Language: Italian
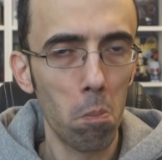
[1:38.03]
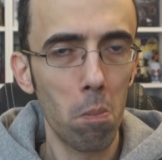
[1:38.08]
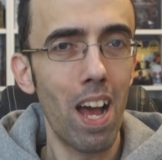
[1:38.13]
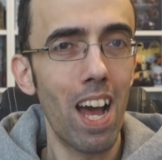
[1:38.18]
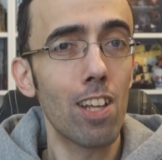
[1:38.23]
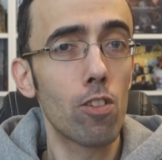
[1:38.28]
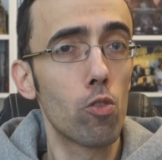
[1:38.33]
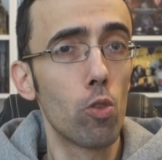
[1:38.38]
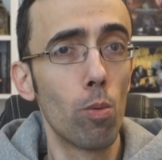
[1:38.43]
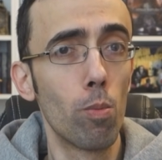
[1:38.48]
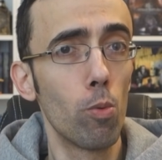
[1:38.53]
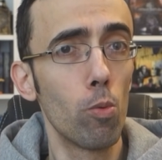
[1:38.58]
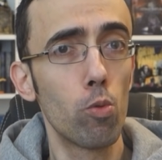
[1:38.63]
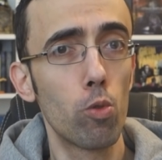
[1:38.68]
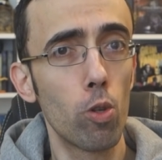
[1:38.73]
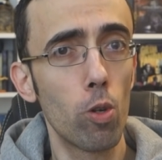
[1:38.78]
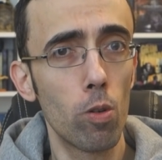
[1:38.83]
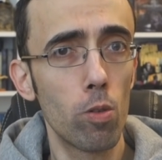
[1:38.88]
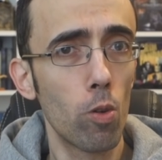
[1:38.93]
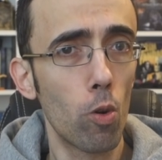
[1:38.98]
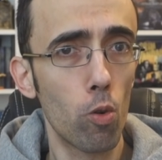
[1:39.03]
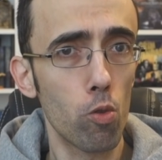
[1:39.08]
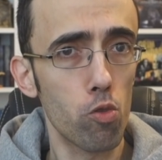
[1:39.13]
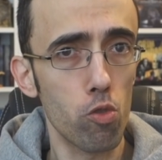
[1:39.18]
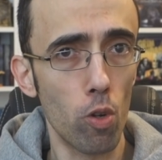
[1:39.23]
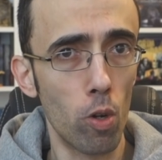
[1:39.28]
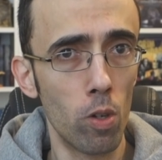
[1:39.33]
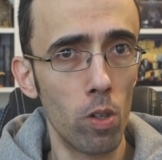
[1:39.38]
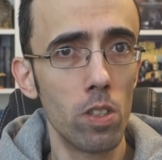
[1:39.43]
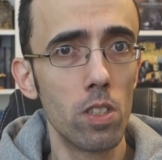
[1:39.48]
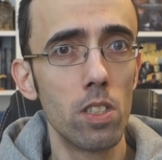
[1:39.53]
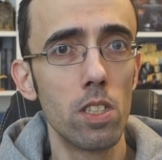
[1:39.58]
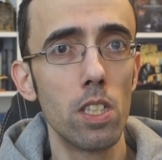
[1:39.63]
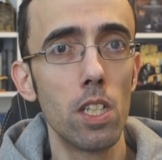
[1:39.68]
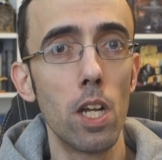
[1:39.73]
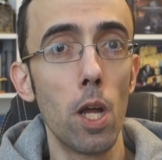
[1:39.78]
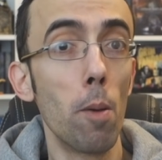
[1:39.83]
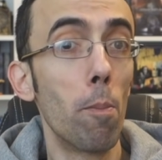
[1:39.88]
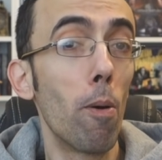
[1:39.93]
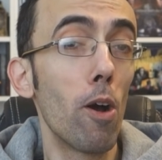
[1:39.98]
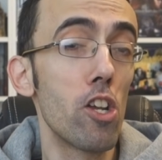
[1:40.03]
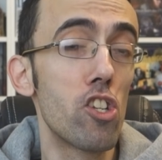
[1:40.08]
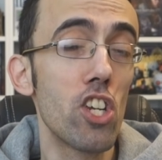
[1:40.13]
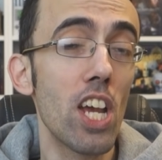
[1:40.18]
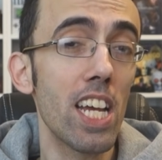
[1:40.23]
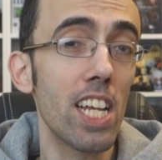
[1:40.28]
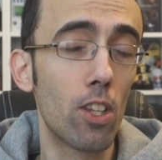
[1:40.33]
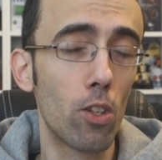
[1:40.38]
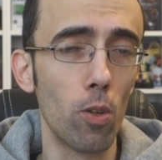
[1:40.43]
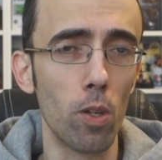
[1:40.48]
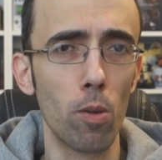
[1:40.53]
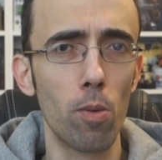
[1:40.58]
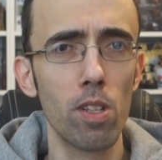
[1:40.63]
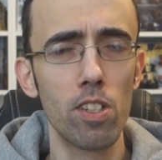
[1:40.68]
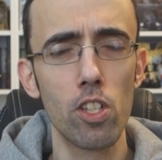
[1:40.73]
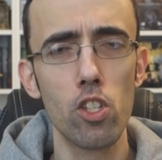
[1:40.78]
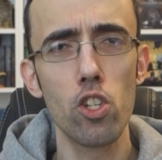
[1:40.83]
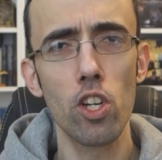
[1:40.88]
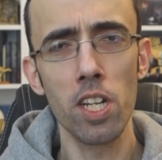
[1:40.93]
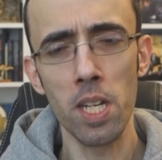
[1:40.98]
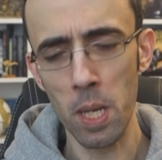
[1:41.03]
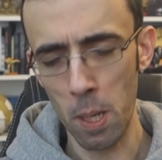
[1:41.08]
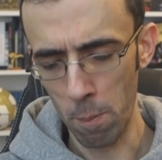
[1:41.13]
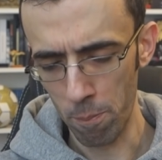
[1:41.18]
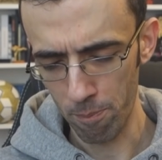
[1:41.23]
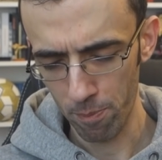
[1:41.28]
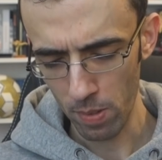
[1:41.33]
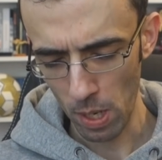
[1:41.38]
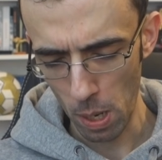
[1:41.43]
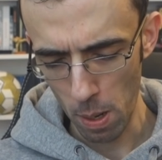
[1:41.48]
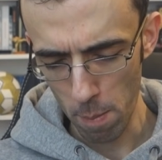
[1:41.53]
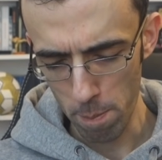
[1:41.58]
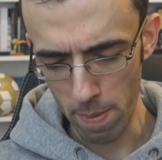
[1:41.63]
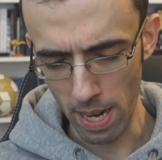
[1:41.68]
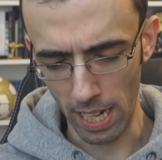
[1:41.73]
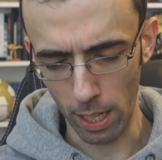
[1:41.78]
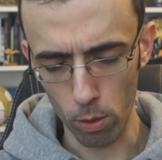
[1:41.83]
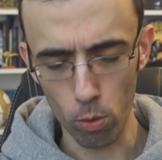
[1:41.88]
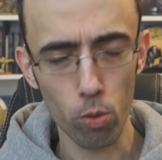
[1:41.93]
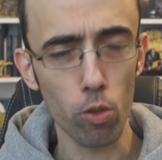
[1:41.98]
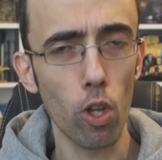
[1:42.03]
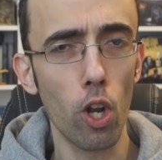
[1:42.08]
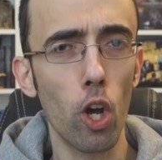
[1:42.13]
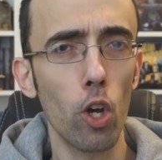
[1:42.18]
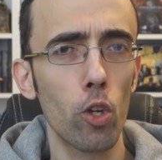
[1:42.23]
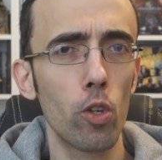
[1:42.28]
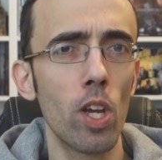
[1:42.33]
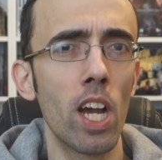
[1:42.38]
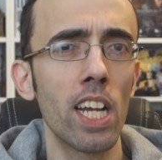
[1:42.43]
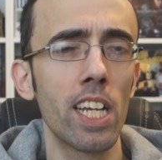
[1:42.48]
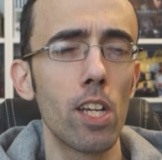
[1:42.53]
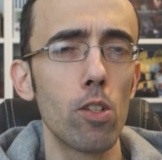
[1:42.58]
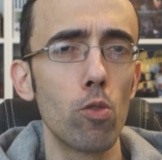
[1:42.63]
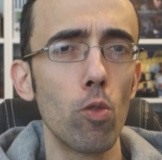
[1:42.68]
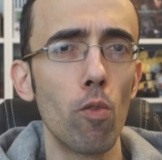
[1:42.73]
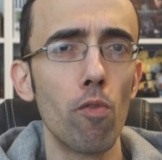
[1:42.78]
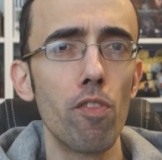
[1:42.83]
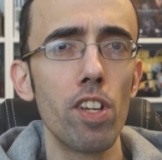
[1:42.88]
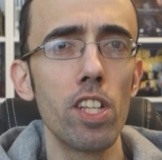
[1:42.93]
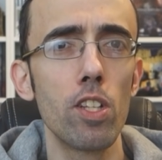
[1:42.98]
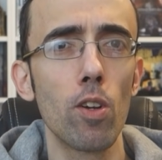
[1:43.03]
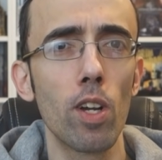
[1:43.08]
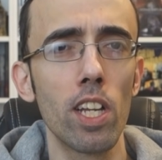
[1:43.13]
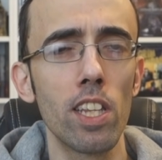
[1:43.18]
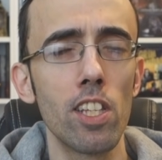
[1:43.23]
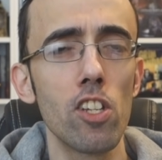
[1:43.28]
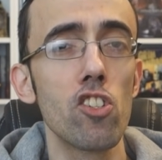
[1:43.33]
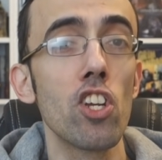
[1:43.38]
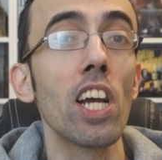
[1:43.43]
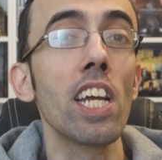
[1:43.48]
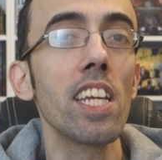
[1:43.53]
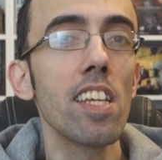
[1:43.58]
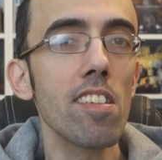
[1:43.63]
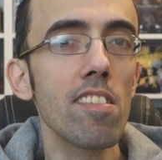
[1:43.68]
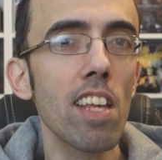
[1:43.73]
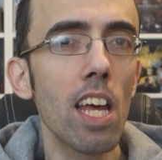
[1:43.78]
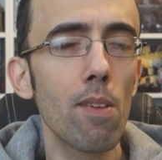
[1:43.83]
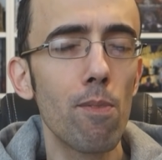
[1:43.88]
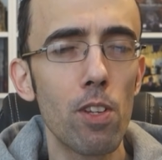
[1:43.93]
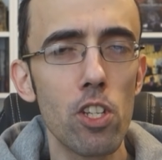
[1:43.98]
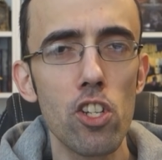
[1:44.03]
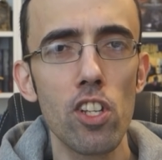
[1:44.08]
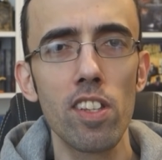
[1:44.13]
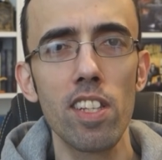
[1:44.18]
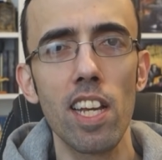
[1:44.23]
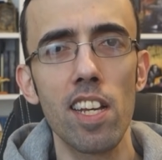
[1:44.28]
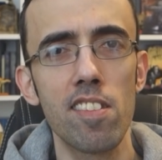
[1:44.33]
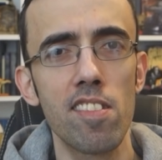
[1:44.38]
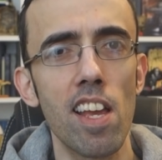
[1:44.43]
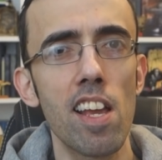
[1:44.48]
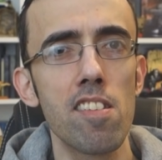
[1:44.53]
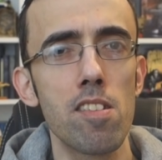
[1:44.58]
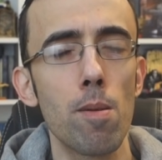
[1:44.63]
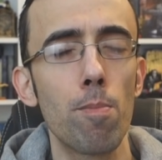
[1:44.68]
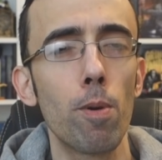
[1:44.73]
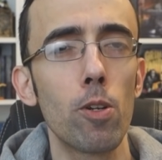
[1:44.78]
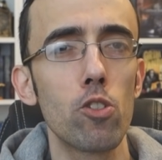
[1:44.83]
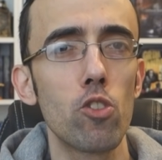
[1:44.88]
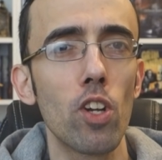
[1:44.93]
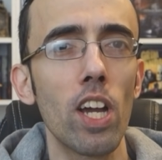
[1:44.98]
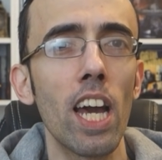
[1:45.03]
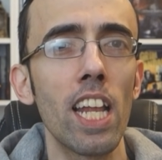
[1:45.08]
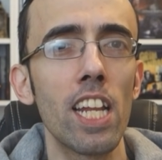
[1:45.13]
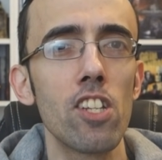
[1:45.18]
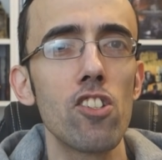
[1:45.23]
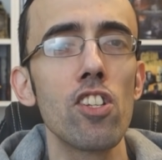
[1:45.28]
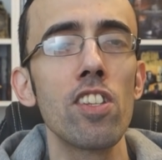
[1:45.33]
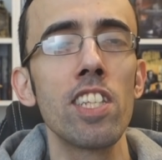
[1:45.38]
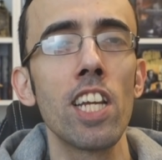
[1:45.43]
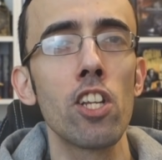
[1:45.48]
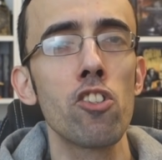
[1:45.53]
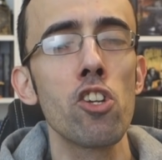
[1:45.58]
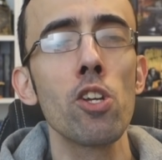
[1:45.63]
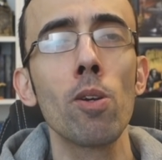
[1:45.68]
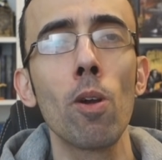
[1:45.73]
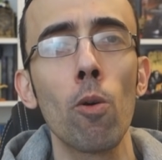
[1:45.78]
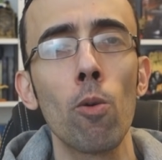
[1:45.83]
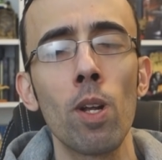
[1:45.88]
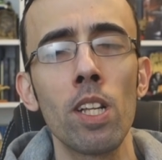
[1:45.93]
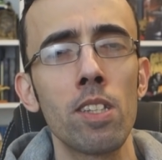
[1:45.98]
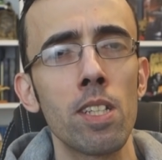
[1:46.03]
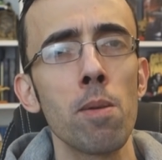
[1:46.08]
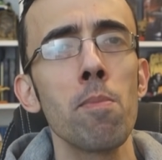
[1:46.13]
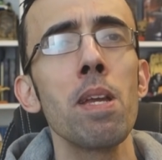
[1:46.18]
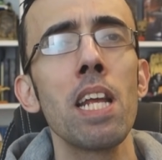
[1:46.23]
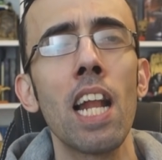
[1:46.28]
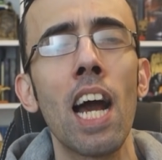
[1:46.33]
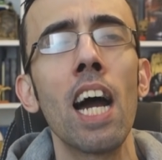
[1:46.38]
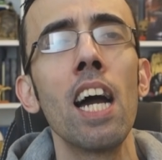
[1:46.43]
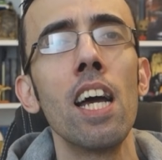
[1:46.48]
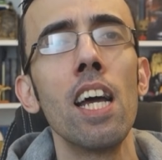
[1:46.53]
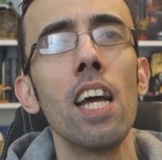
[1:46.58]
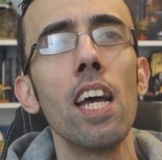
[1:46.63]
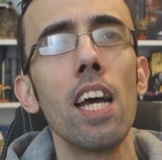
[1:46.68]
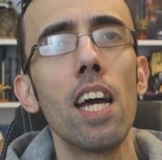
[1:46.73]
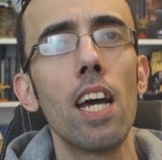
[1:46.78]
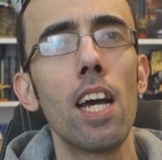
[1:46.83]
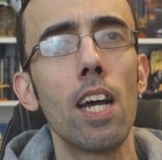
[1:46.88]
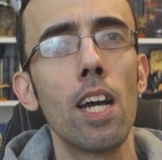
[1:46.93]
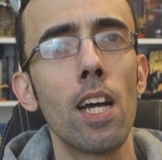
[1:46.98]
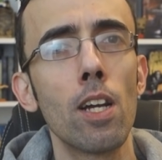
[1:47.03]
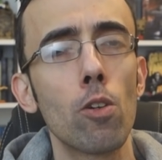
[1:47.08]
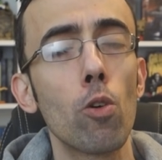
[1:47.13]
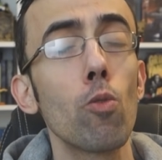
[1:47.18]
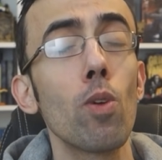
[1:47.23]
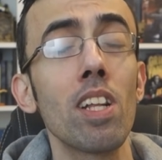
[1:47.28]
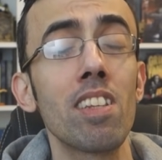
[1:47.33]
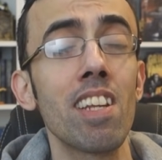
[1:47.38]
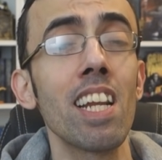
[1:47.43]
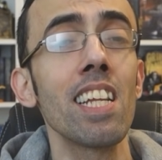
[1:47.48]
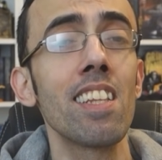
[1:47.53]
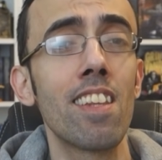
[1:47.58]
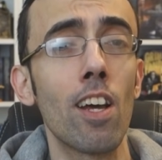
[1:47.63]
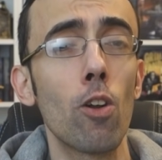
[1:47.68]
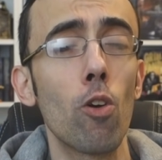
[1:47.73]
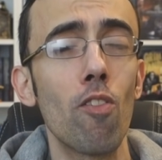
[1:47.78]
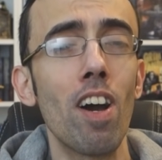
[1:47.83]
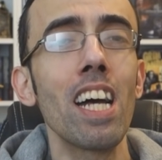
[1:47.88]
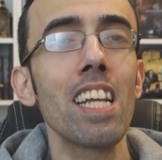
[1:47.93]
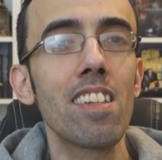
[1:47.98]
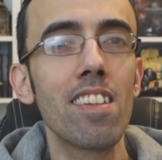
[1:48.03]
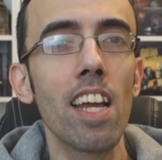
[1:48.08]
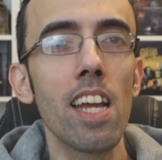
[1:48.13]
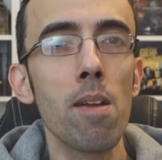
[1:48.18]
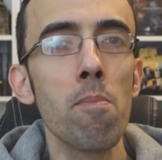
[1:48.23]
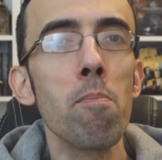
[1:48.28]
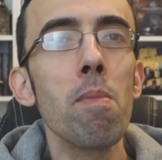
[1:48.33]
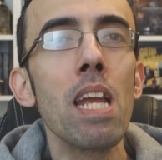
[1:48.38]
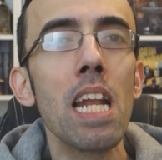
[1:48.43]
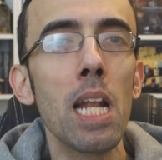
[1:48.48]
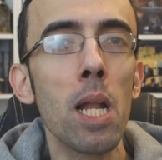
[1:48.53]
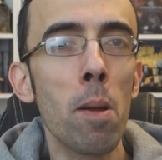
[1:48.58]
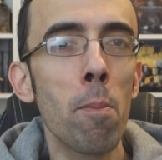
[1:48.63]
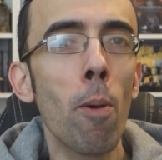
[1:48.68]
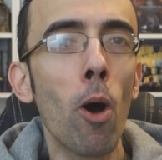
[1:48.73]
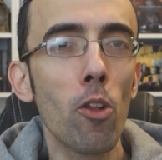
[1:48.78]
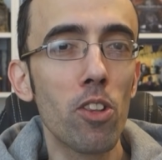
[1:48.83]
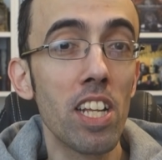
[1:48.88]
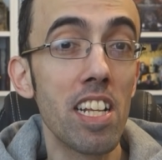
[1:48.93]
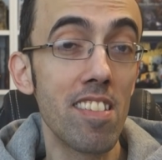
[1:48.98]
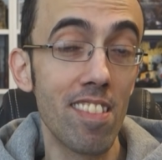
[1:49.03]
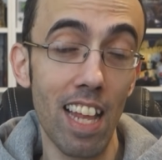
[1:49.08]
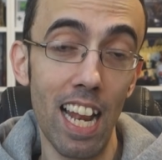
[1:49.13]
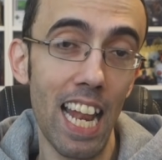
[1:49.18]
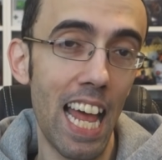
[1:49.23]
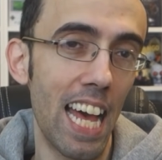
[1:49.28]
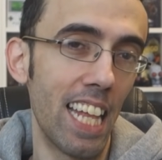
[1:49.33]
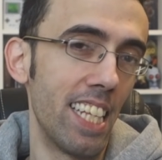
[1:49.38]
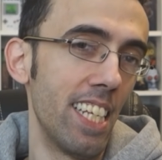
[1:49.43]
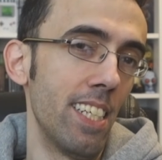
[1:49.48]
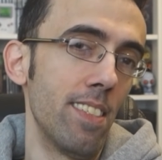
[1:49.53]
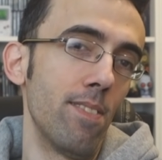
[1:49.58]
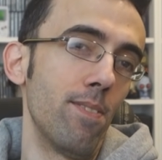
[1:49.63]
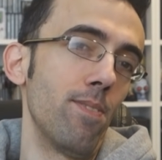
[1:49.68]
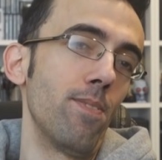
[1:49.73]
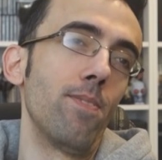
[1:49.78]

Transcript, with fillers: A sto punto non lo so. Poi certo, in questi giorni mi è caduto l'occhio anche su un video che dice a chi serve GTA 6 se può giocare a GTA 5 con una 3000, eh, con una 3090 e 1000 mod installate.